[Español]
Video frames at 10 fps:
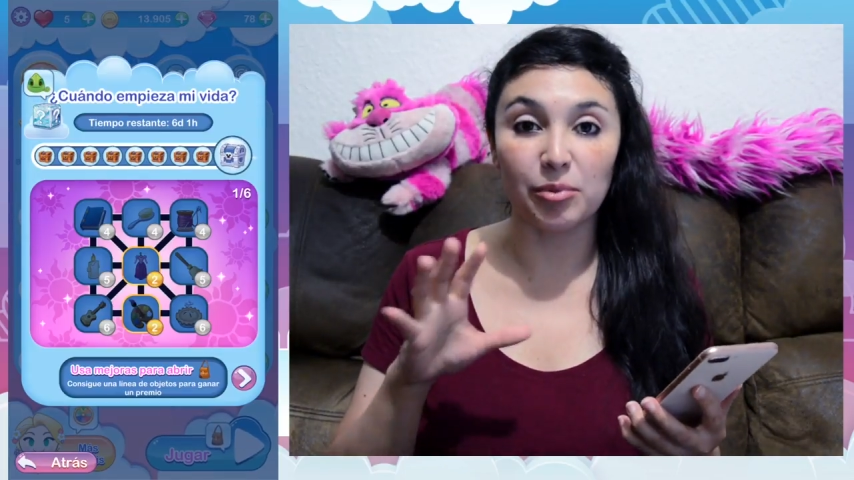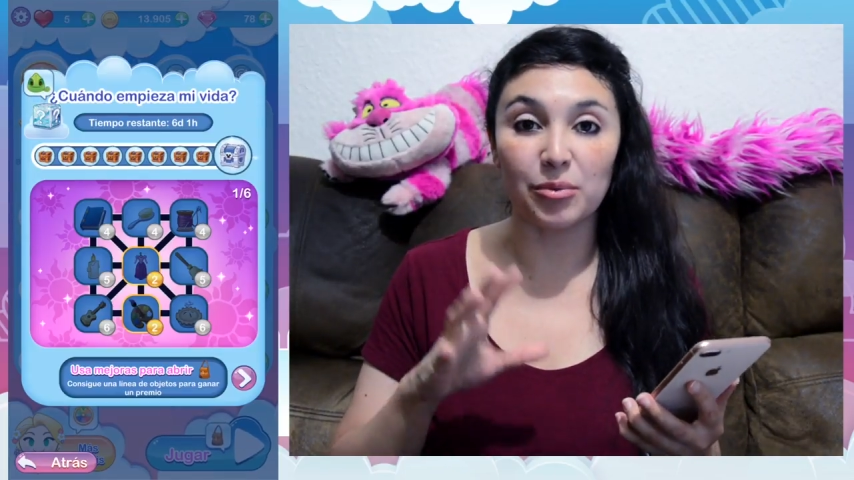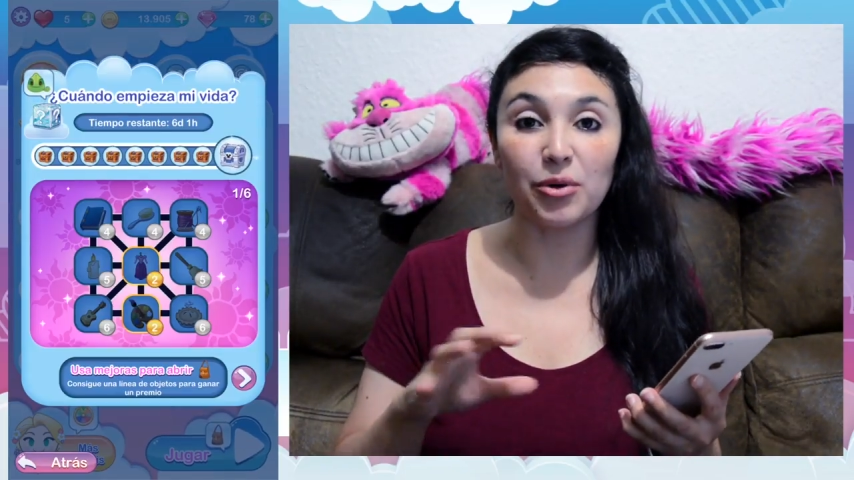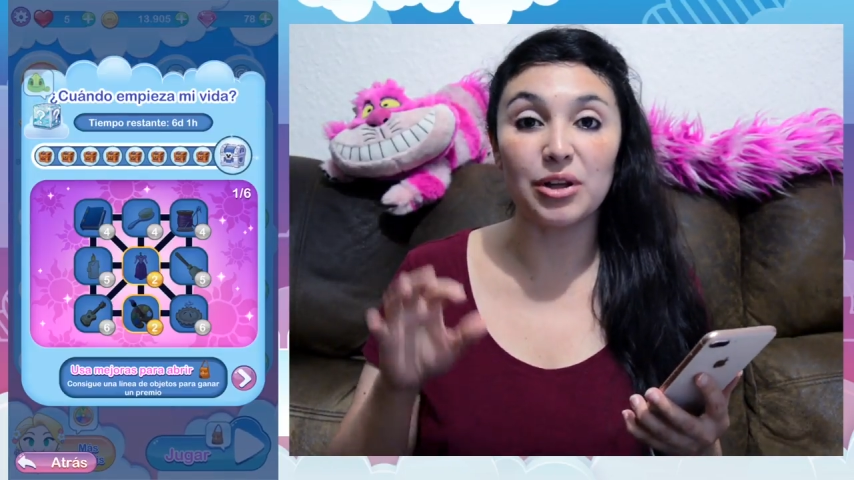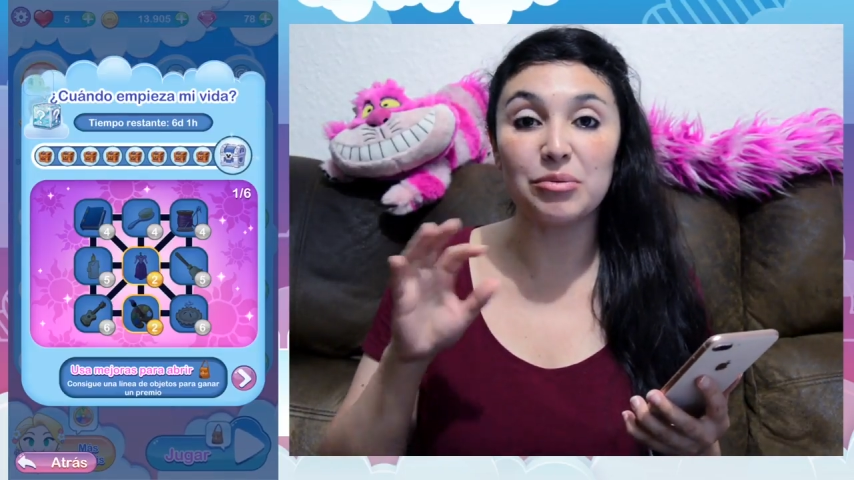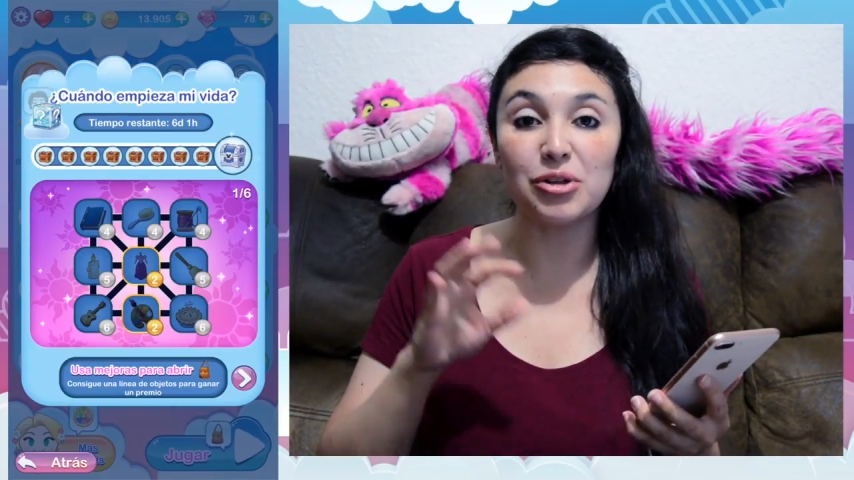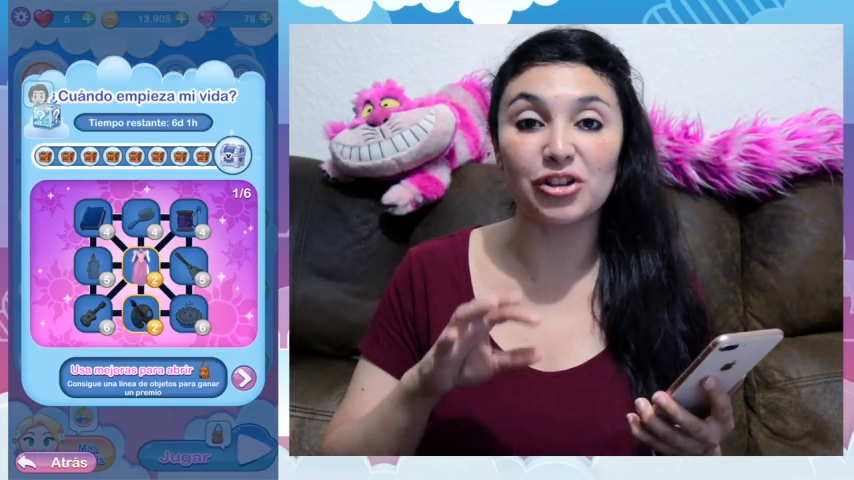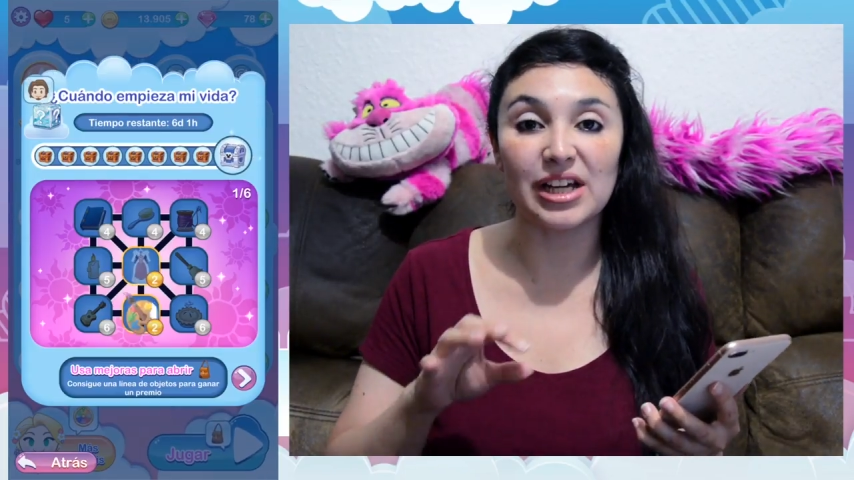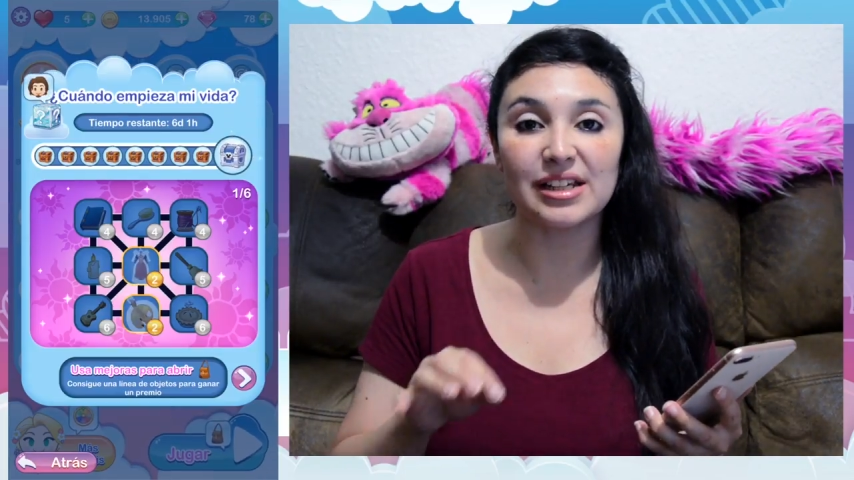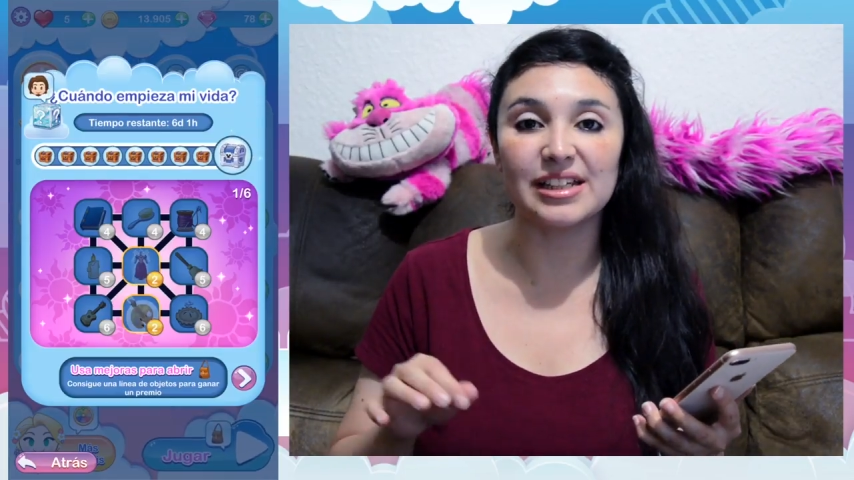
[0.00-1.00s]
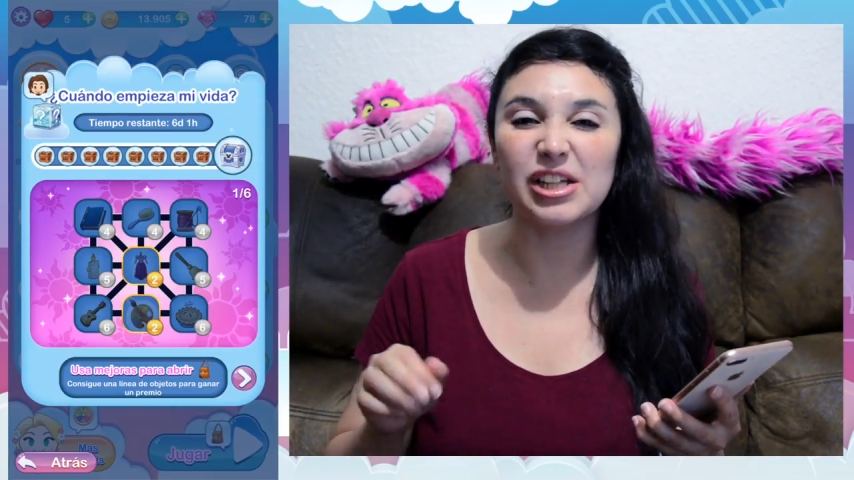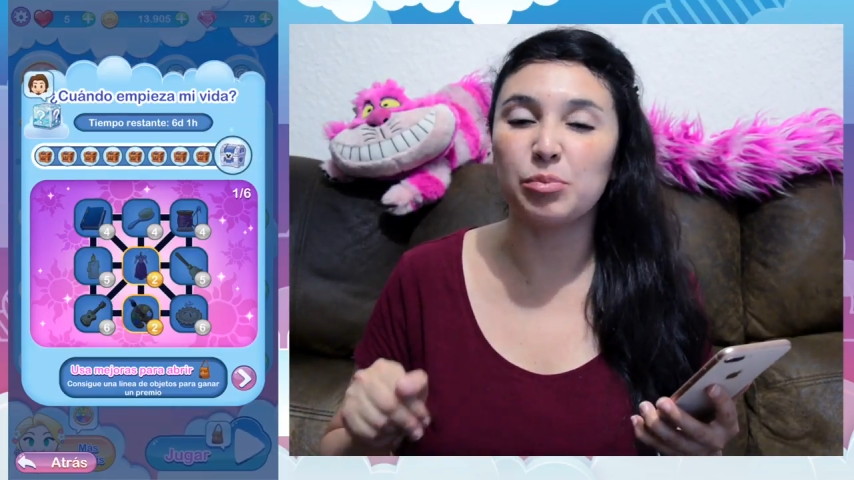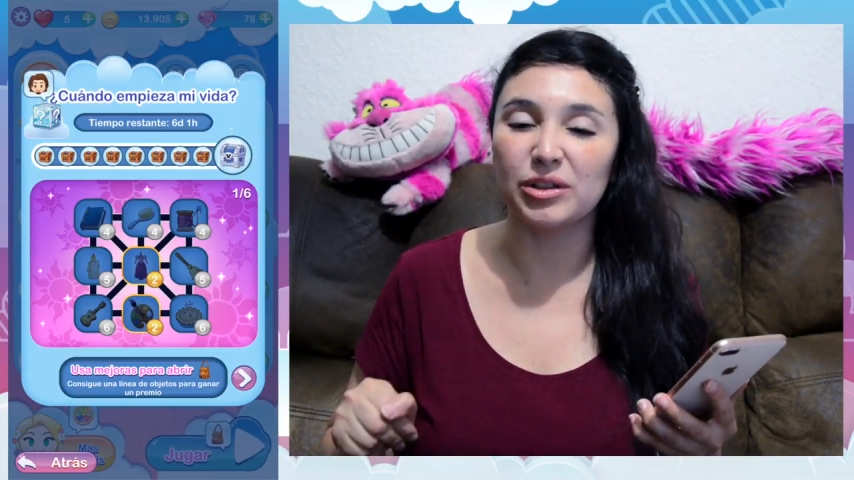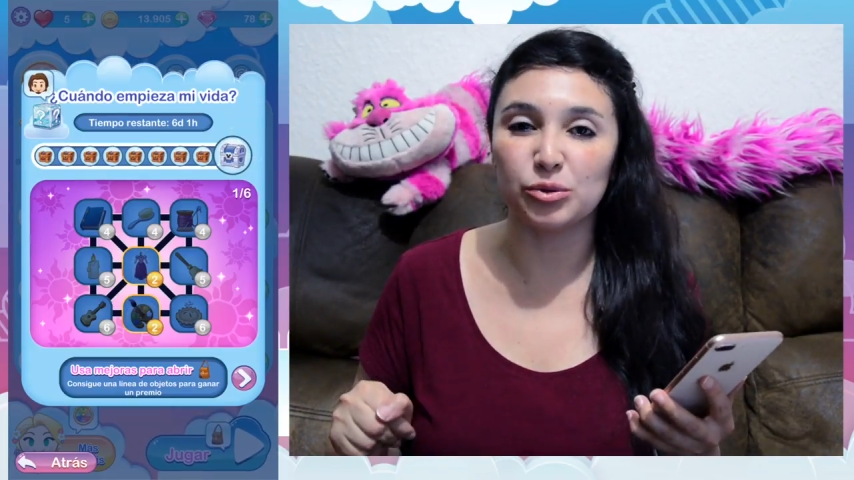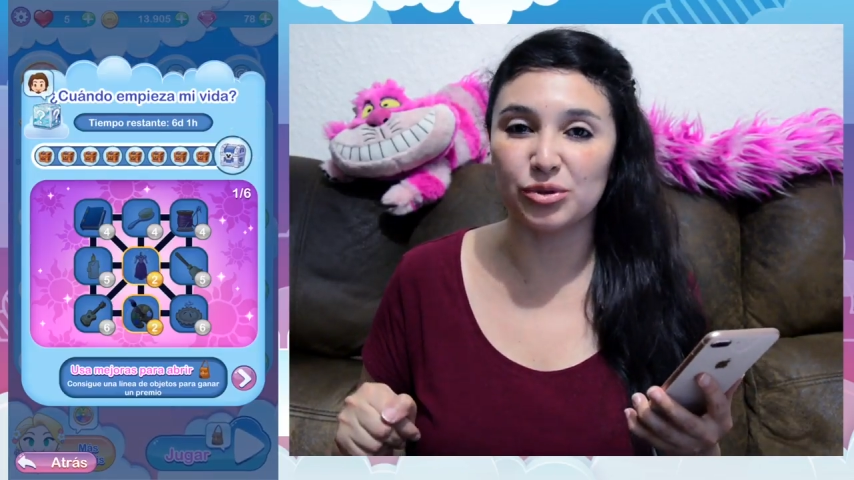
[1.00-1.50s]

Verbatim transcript: podemos desbloquear y después